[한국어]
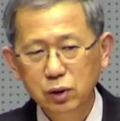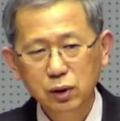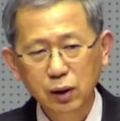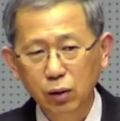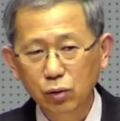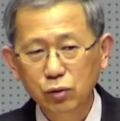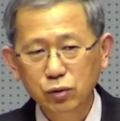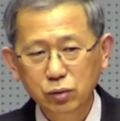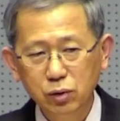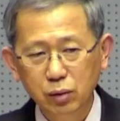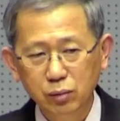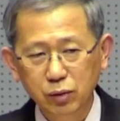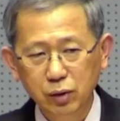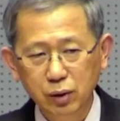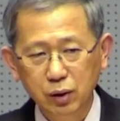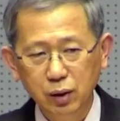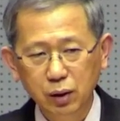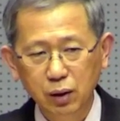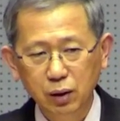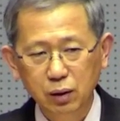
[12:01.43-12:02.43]
나올 수가
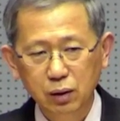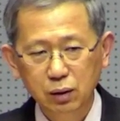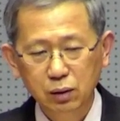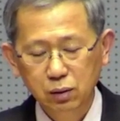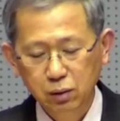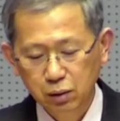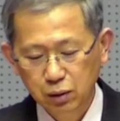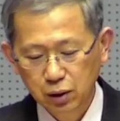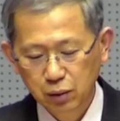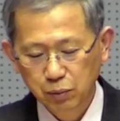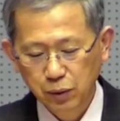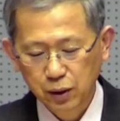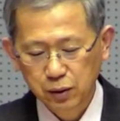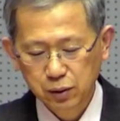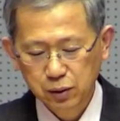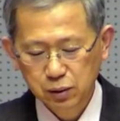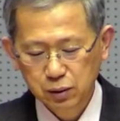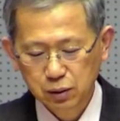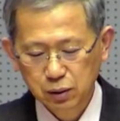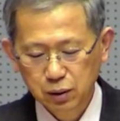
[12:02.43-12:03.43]
없는데 그런데
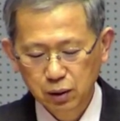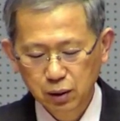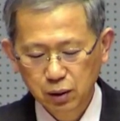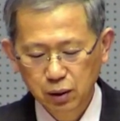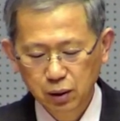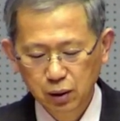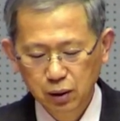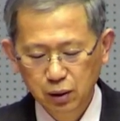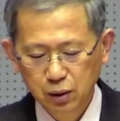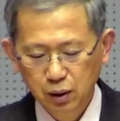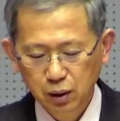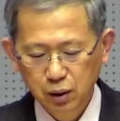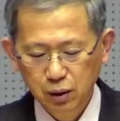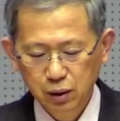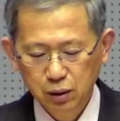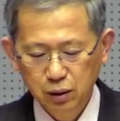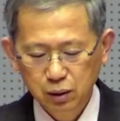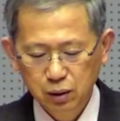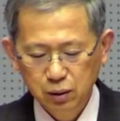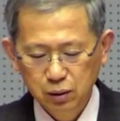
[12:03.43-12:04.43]
빠졌을 때
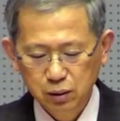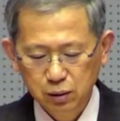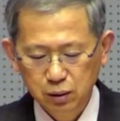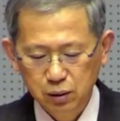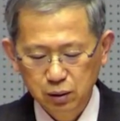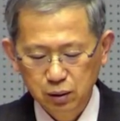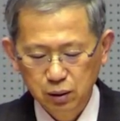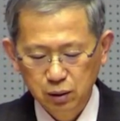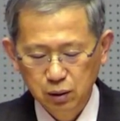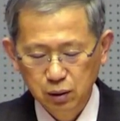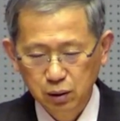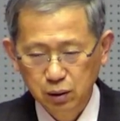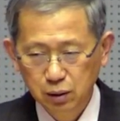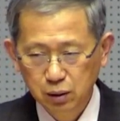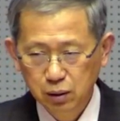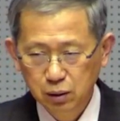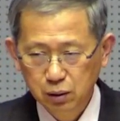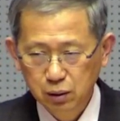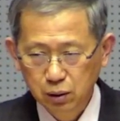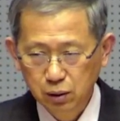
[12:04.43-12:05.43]
하나님께서 이렇게
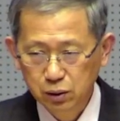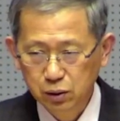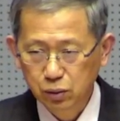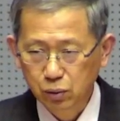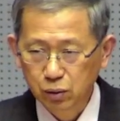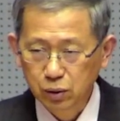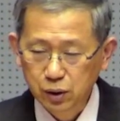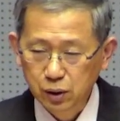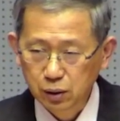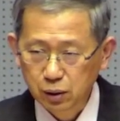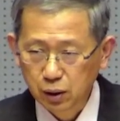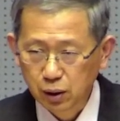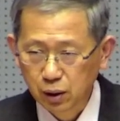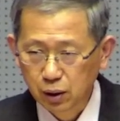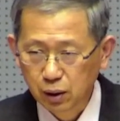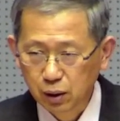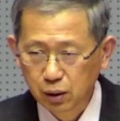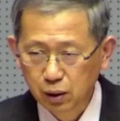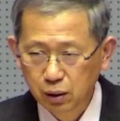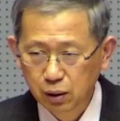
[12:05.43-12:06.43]
건져 올리셨다.
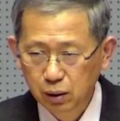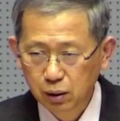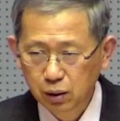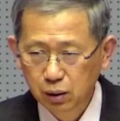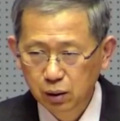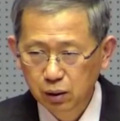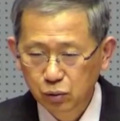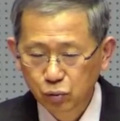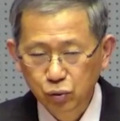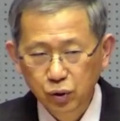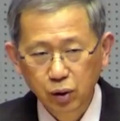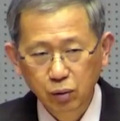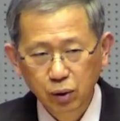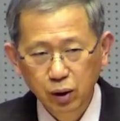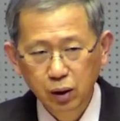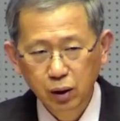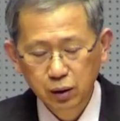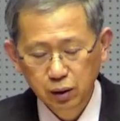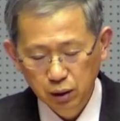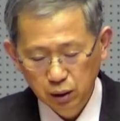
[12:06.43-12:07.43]
우리의
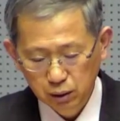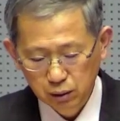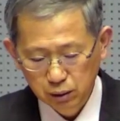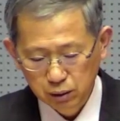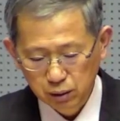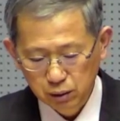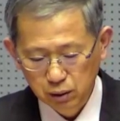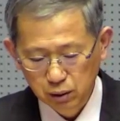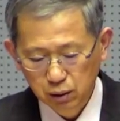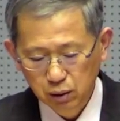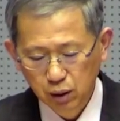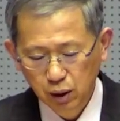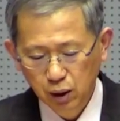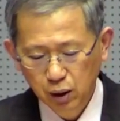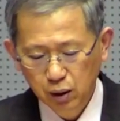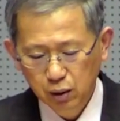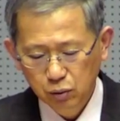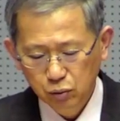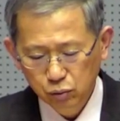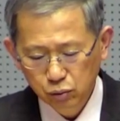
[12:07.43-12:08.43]
환란이라는 것은
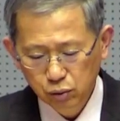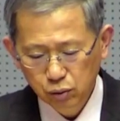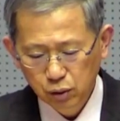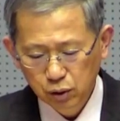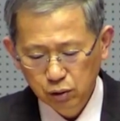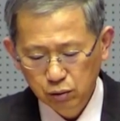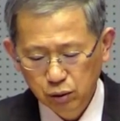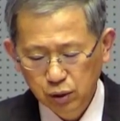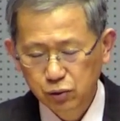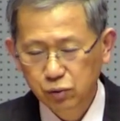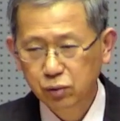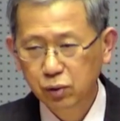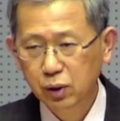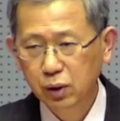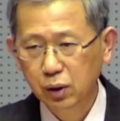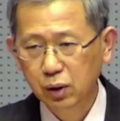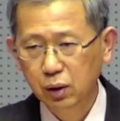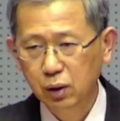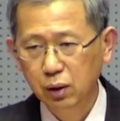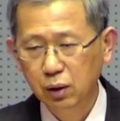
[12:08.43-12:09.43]
웅덩이와
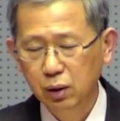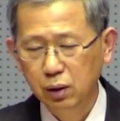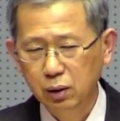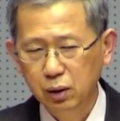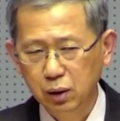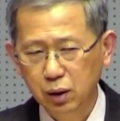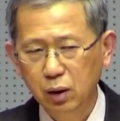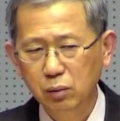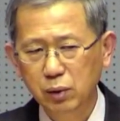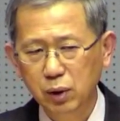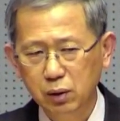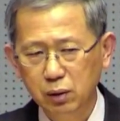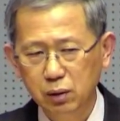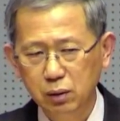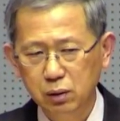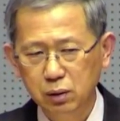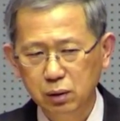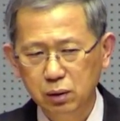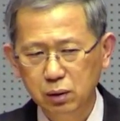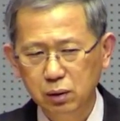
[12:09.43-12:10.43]
수렁인데 기가 막혀
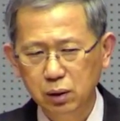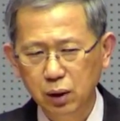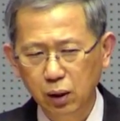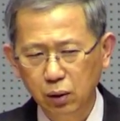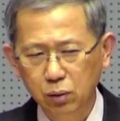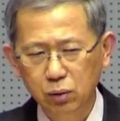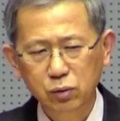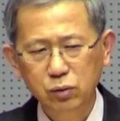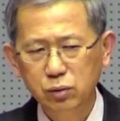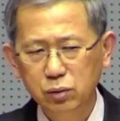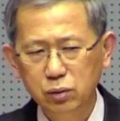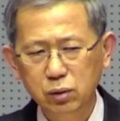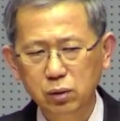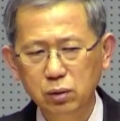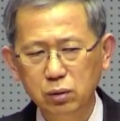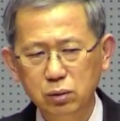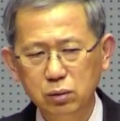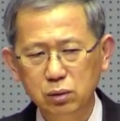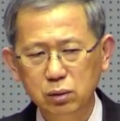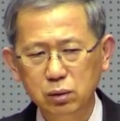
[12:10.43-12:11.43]
나올 수가
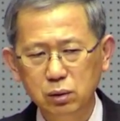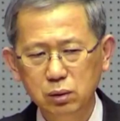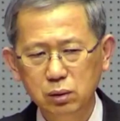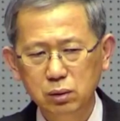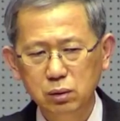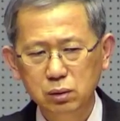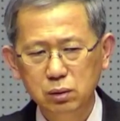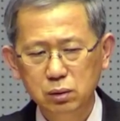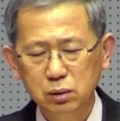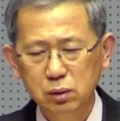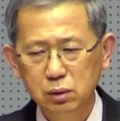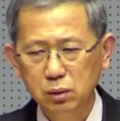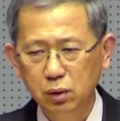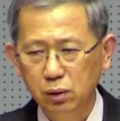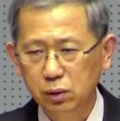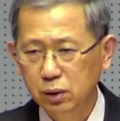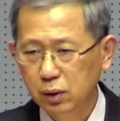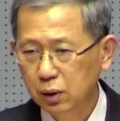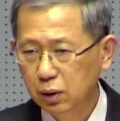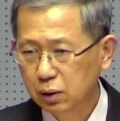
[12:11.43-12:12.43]
없고
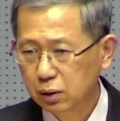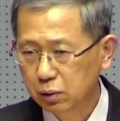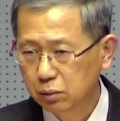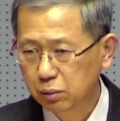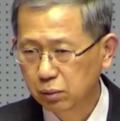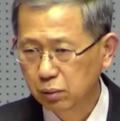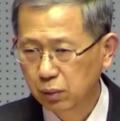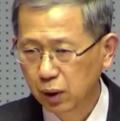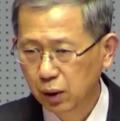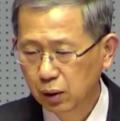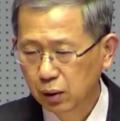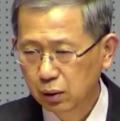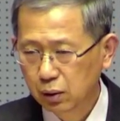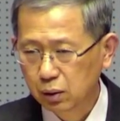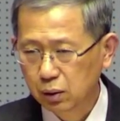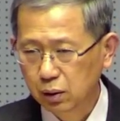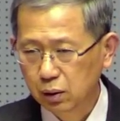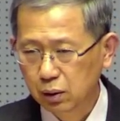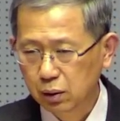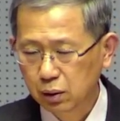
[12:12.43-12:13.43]
어떻게 좀
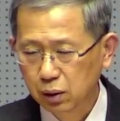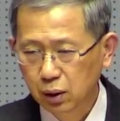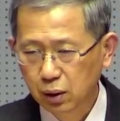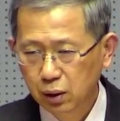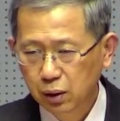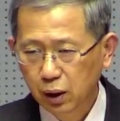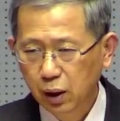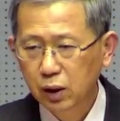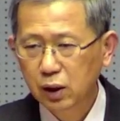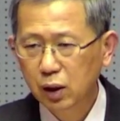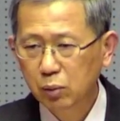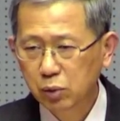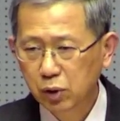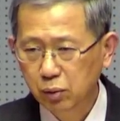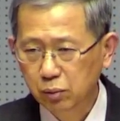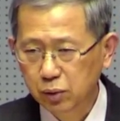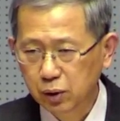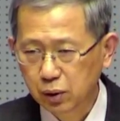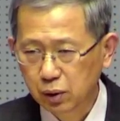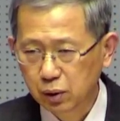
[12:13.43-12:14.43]
어, 해답이
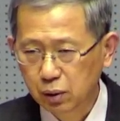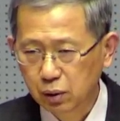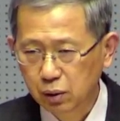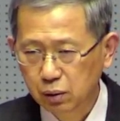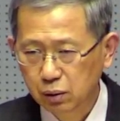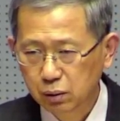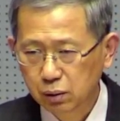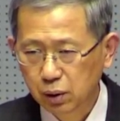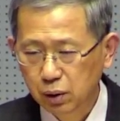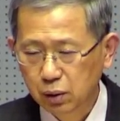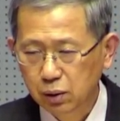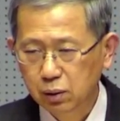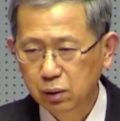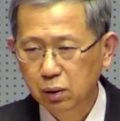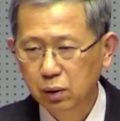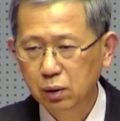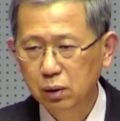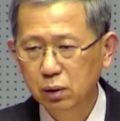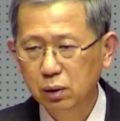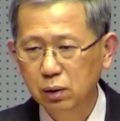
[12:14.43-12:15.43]
없는 네,
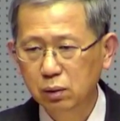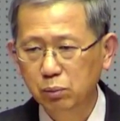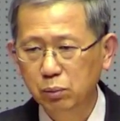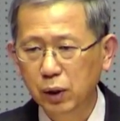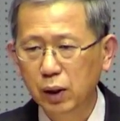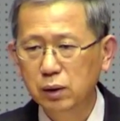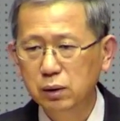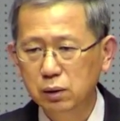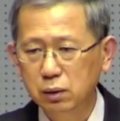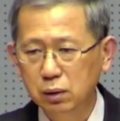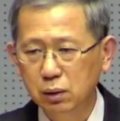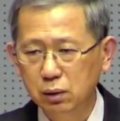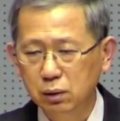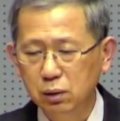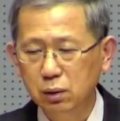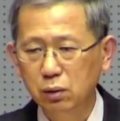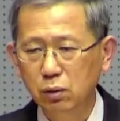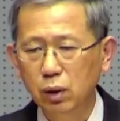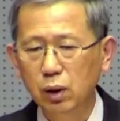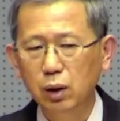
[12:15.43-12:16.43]
그런 빠지는
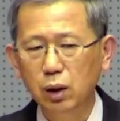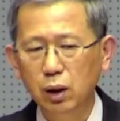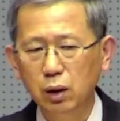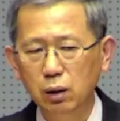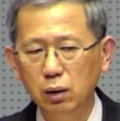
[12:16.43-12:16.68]
그런 환란.